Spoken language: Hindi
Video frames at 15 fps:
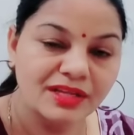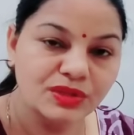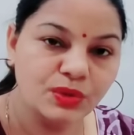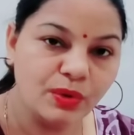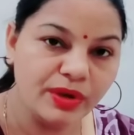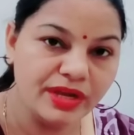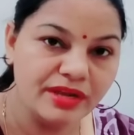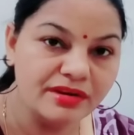
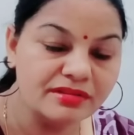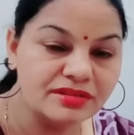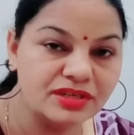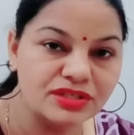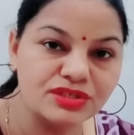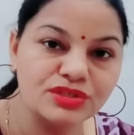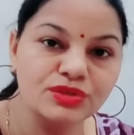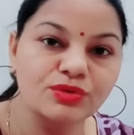तो इन
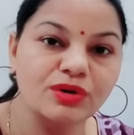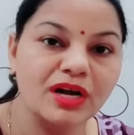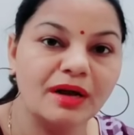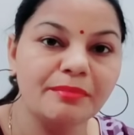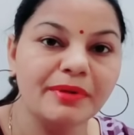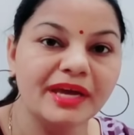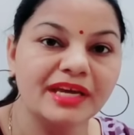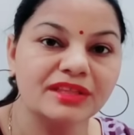दृष्टियों का
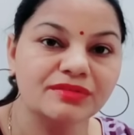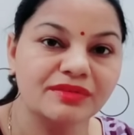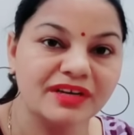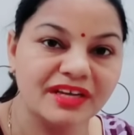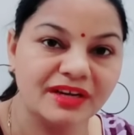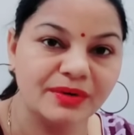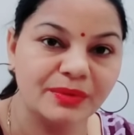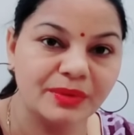महत्व
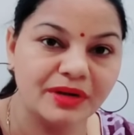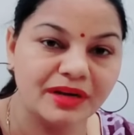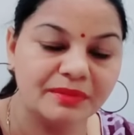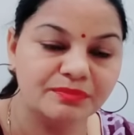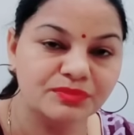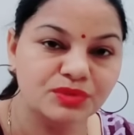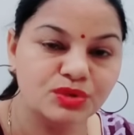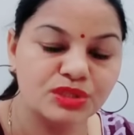क्या होगा
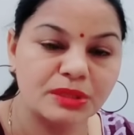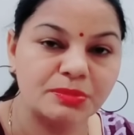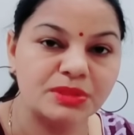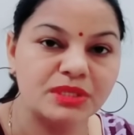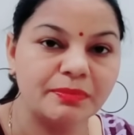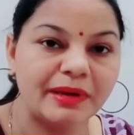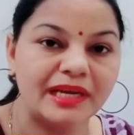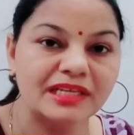तो
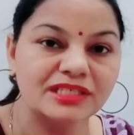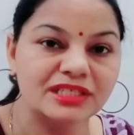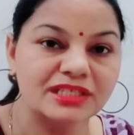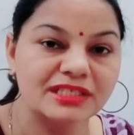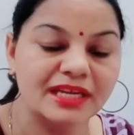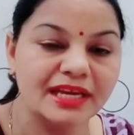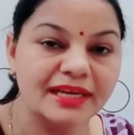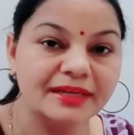सबसे पहली
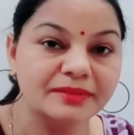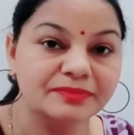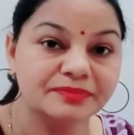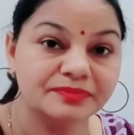चीज है